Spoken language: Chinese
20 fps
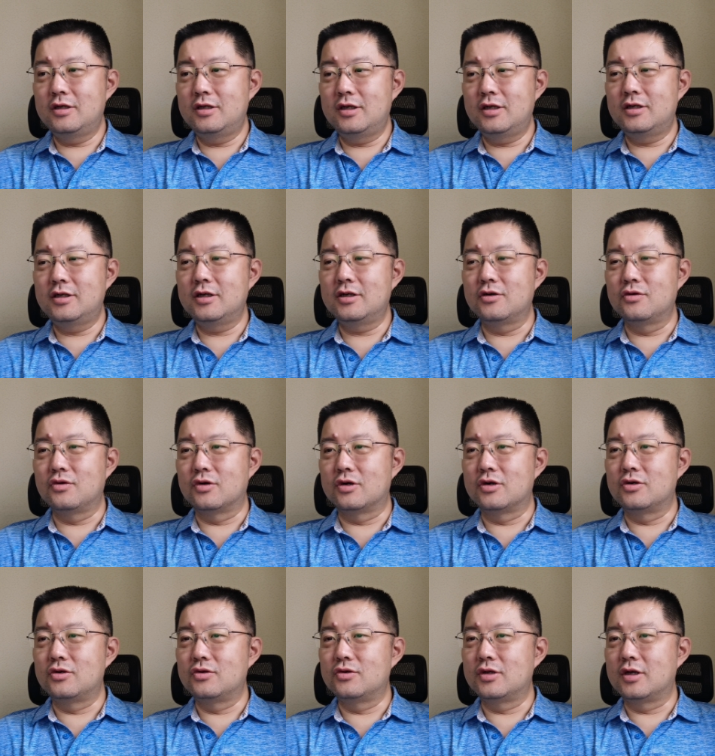那在这个
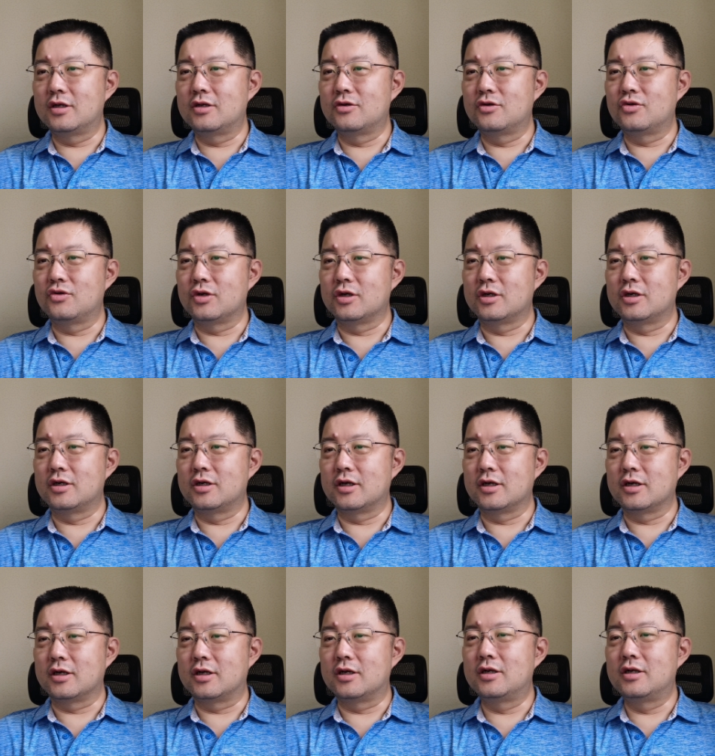过程中呢，就属于是
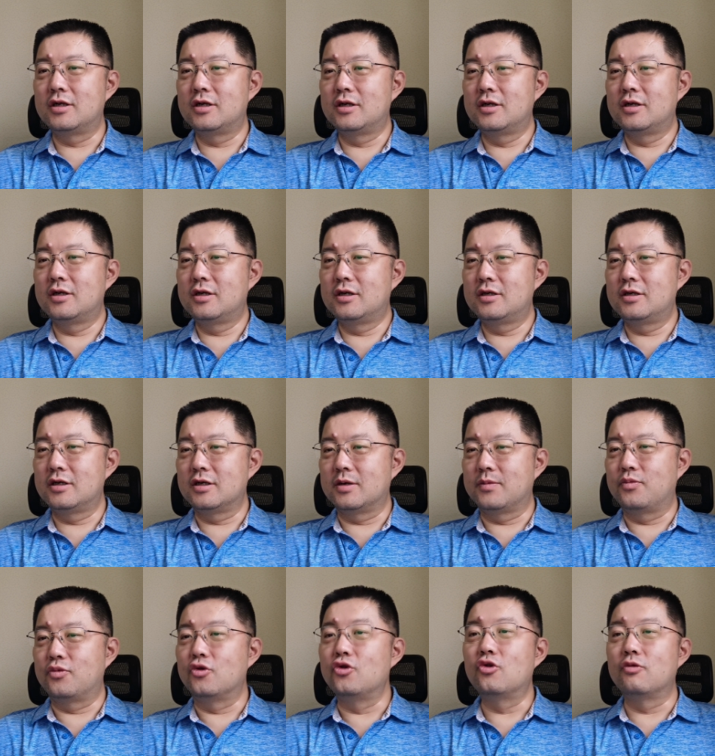这个这
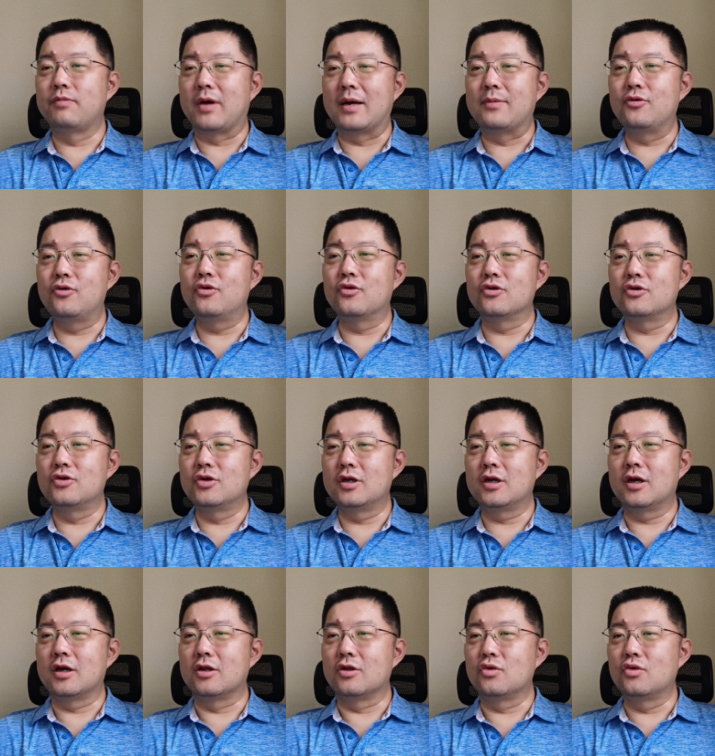个不用白不用，所
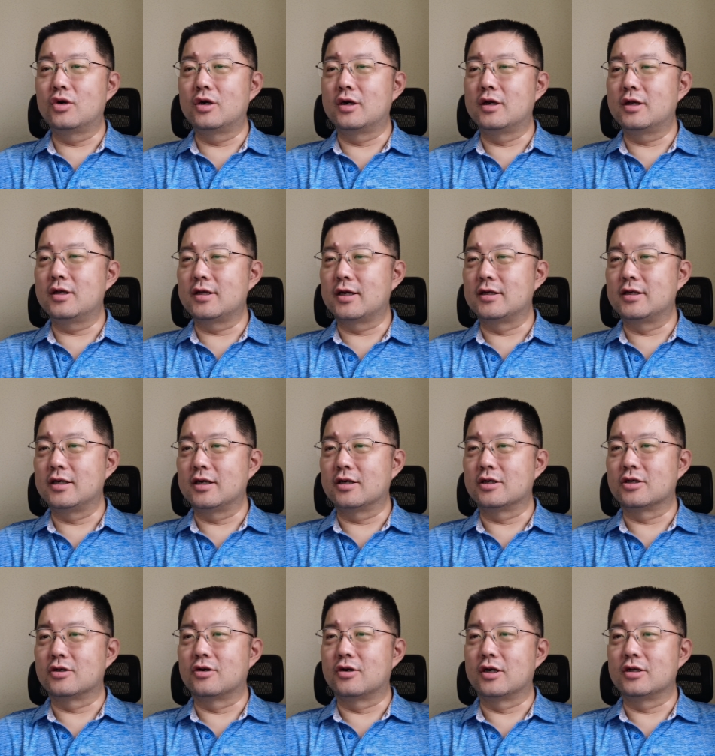以很多人在这
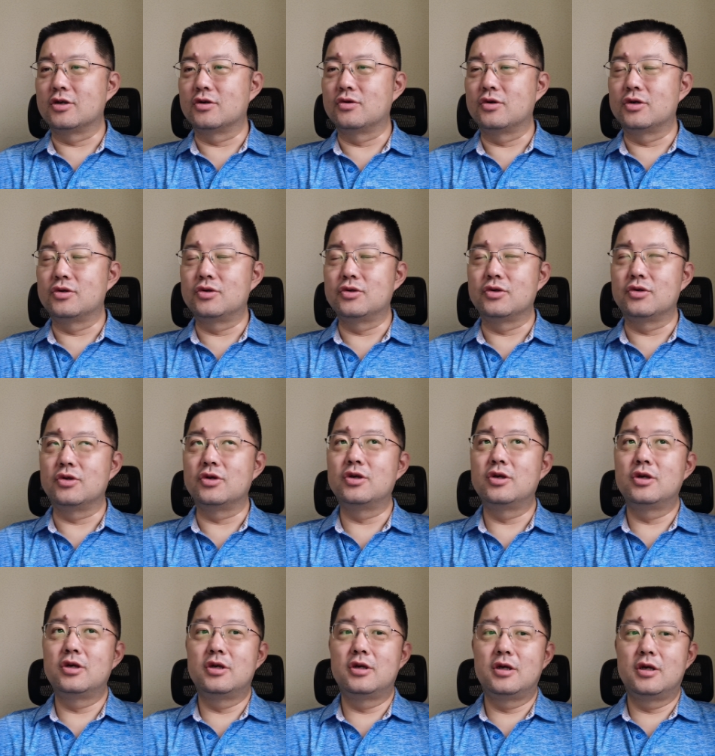个时候呢就会
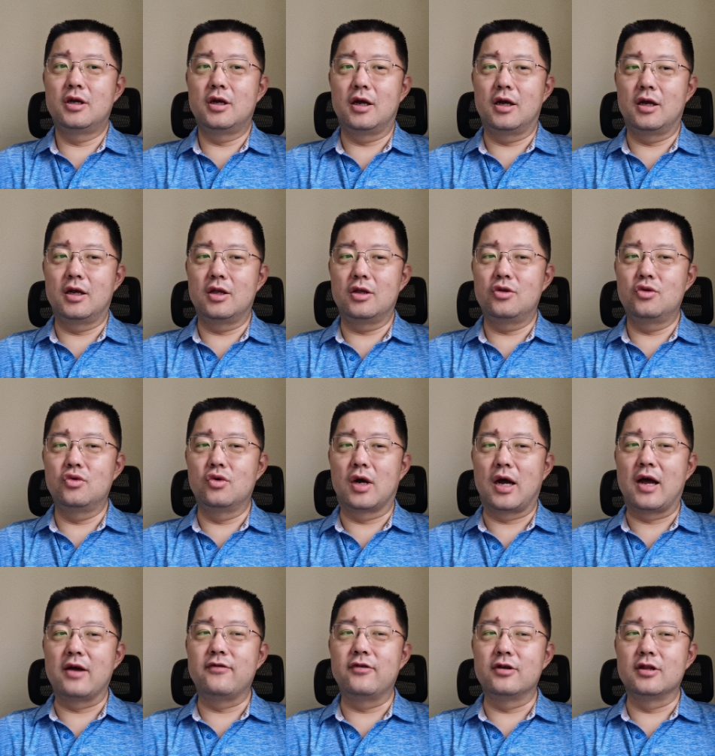去呃
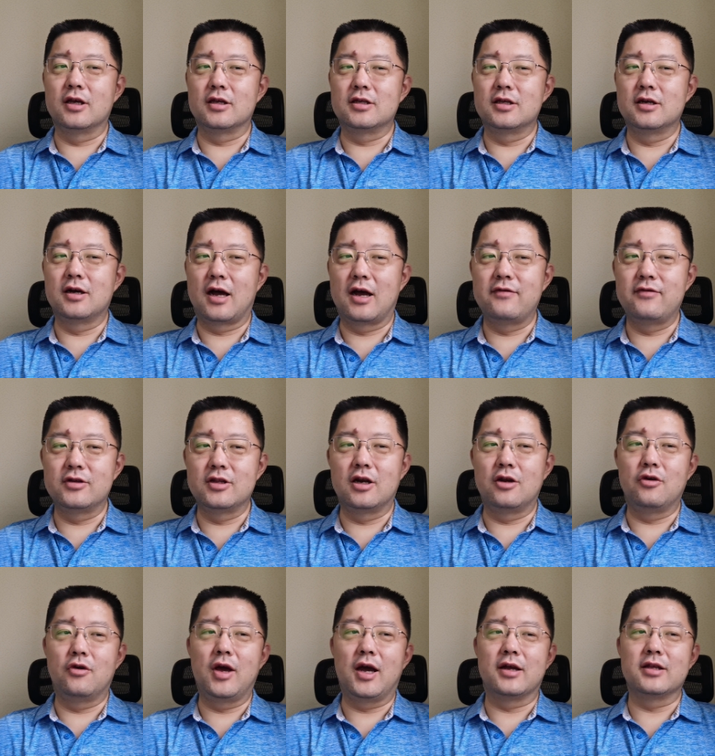做 iPhone 的蹭 iPhone
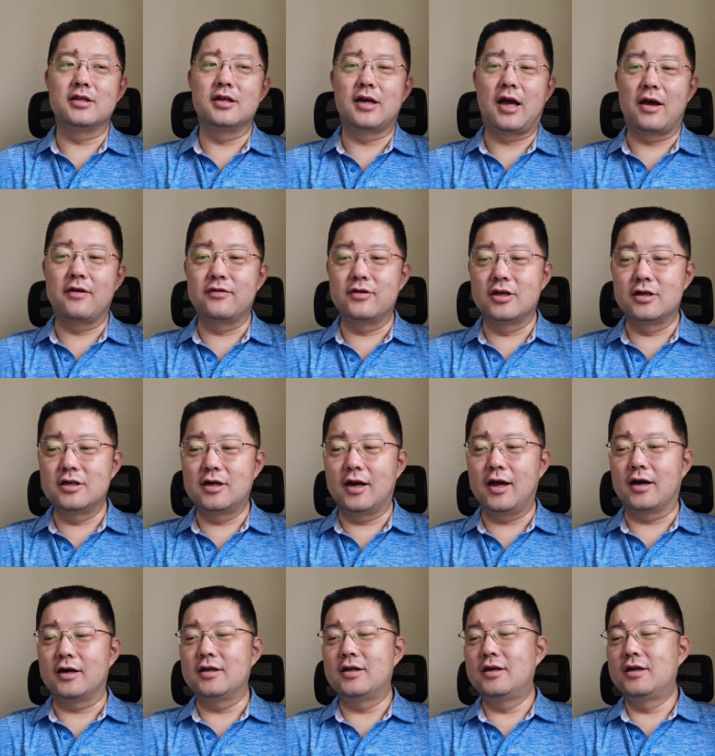的流量，蹭 iPhone 的热
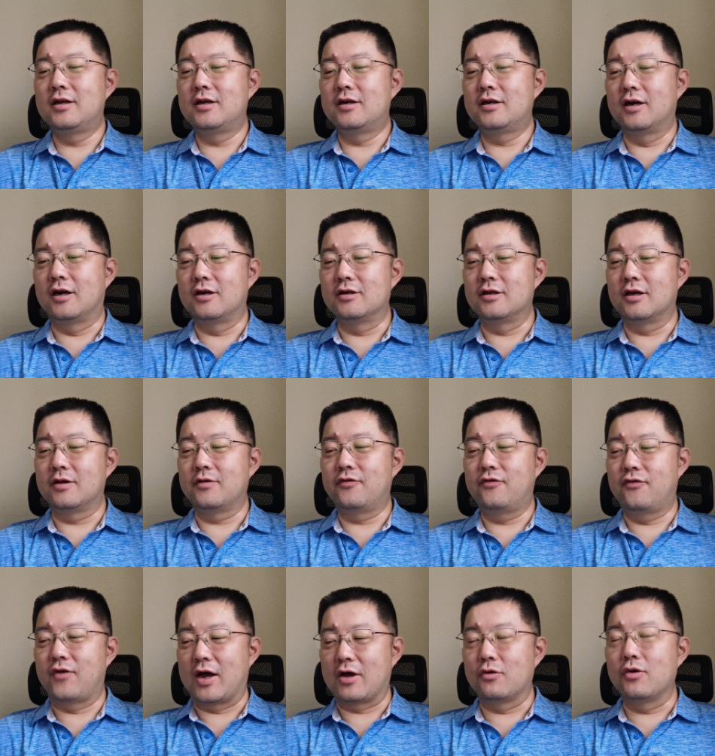量，然后呢
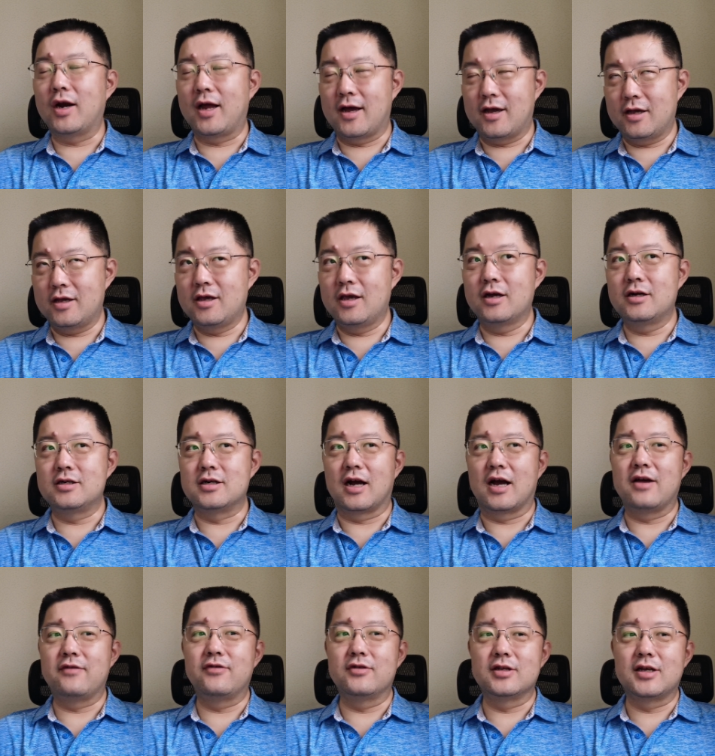反过来也使
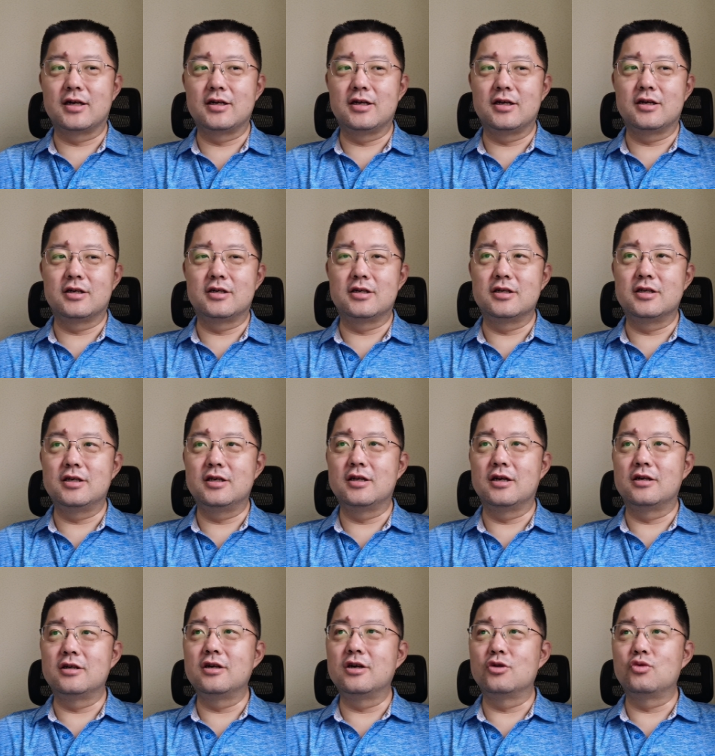iPhone 在这个时期
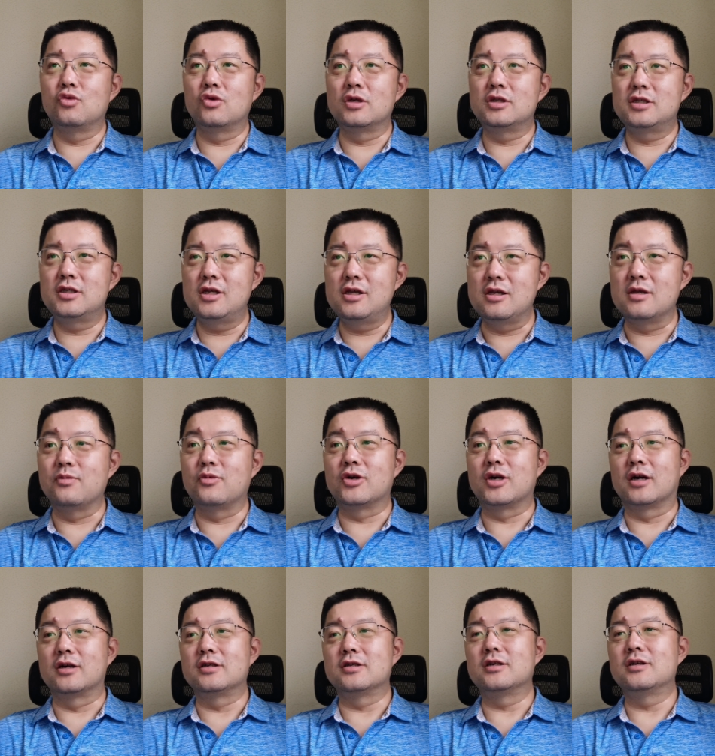的热度进一
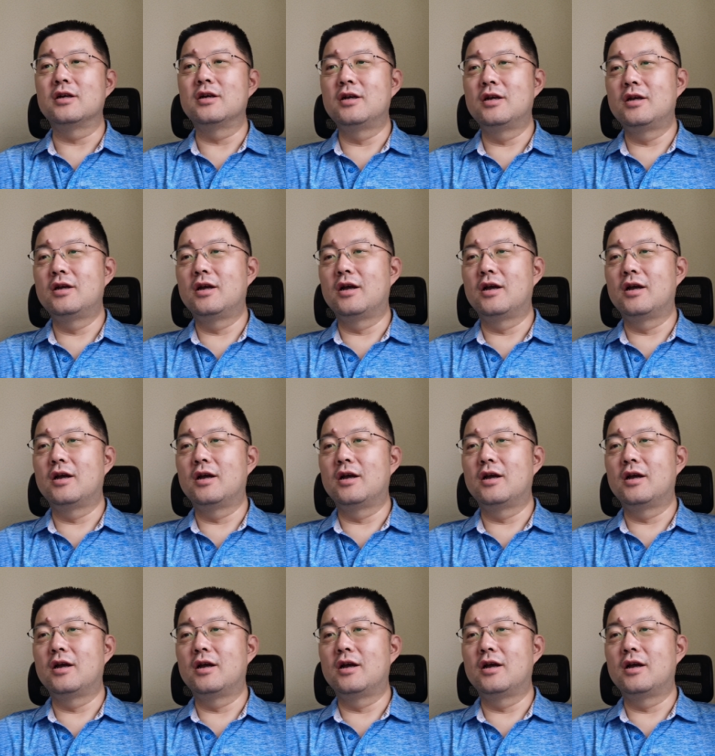步上升，